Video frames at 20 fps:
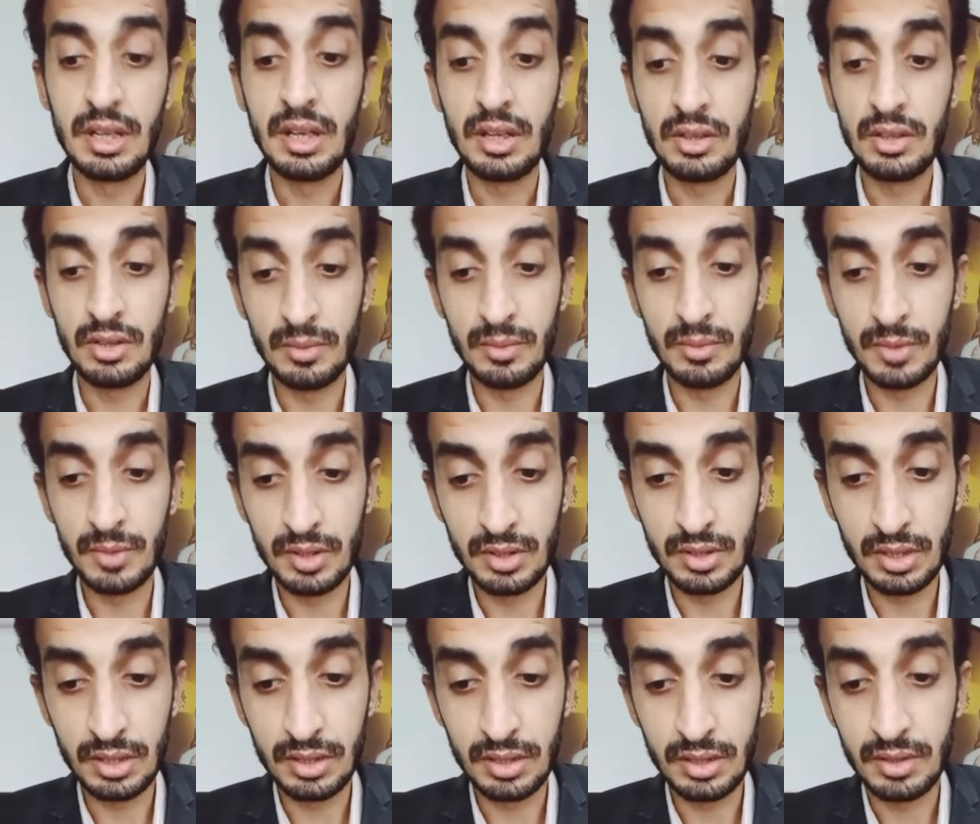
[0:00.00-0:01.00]
ضمانا
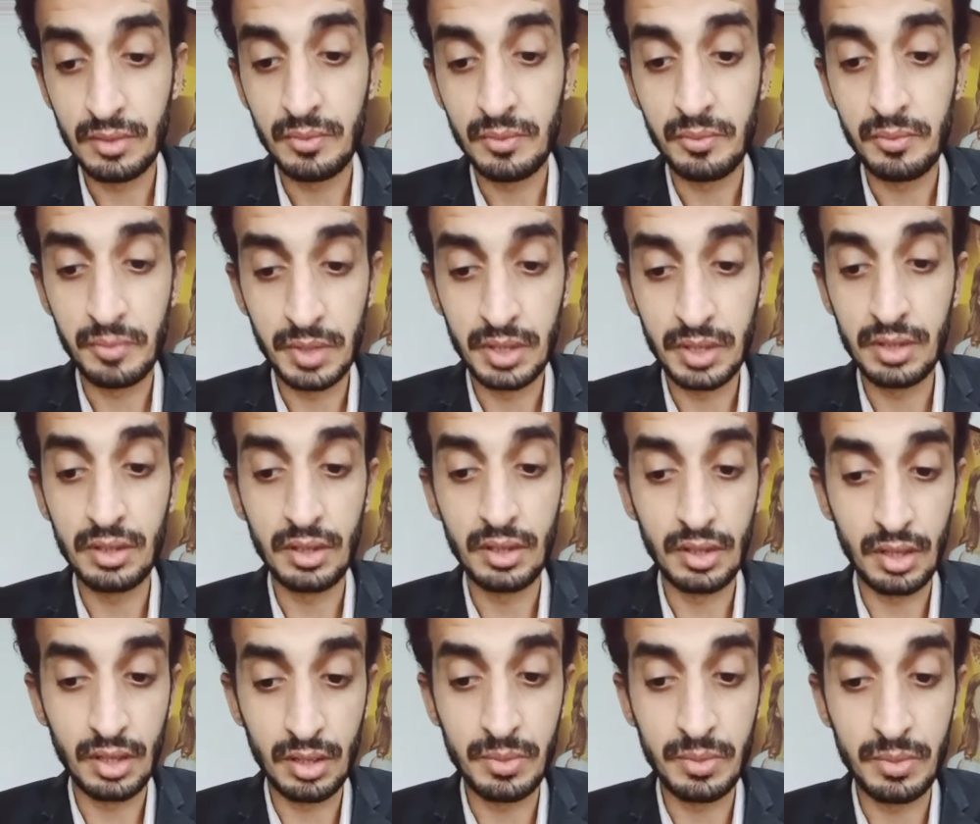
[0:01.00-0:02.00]
من
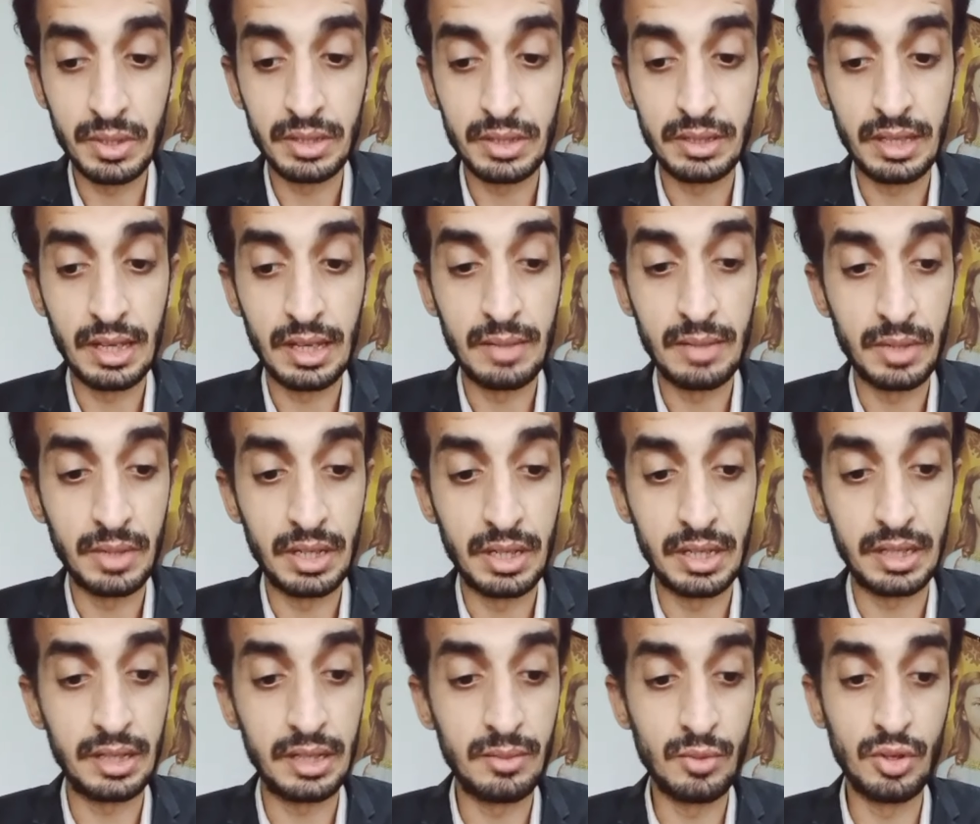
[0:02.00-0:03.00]
ضربة الملاك
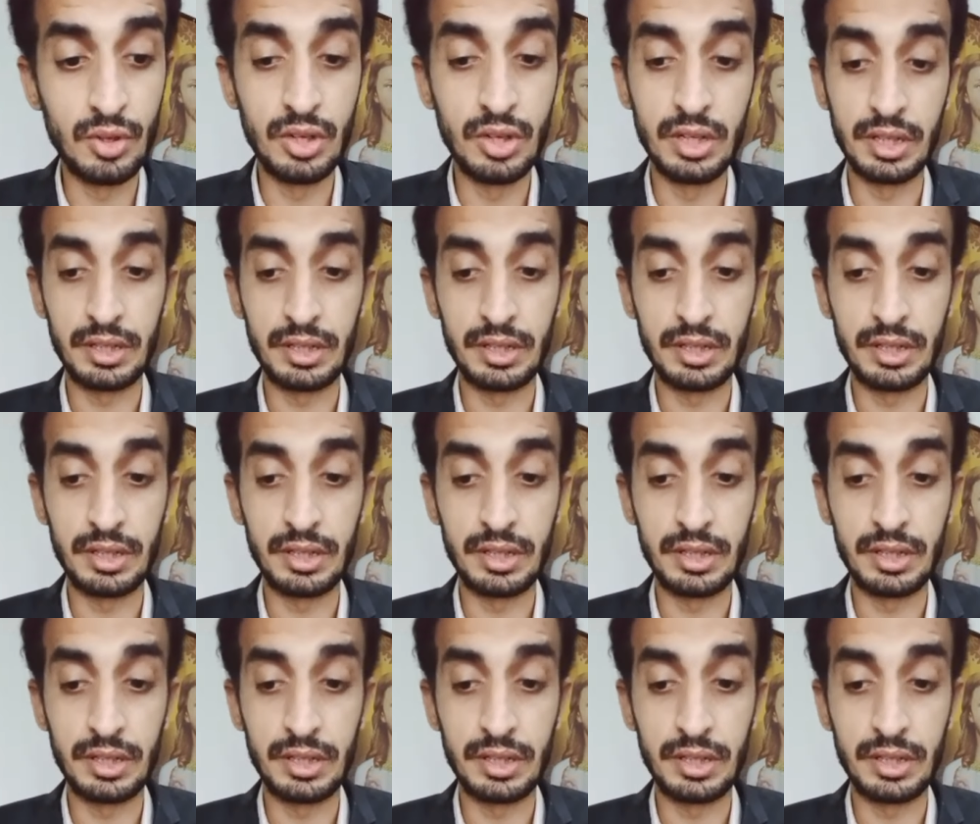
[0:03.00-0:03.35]
المهلك